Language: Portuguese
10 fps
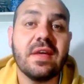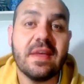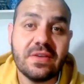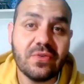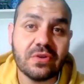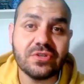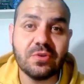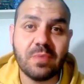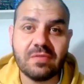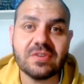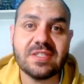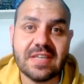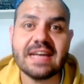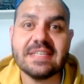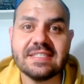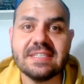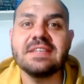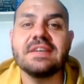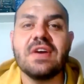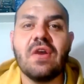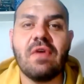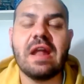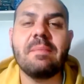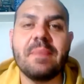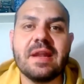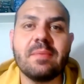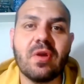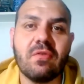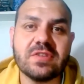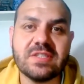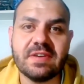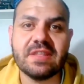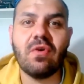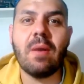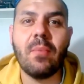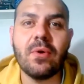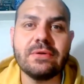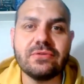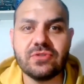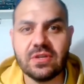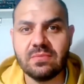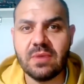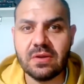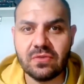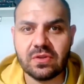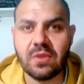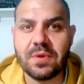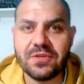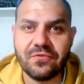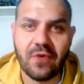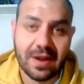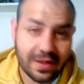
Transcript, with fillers: E o que eu digo para você é sim, vale a pena porque você vai ter o apoio de um ser humano totalmente fora da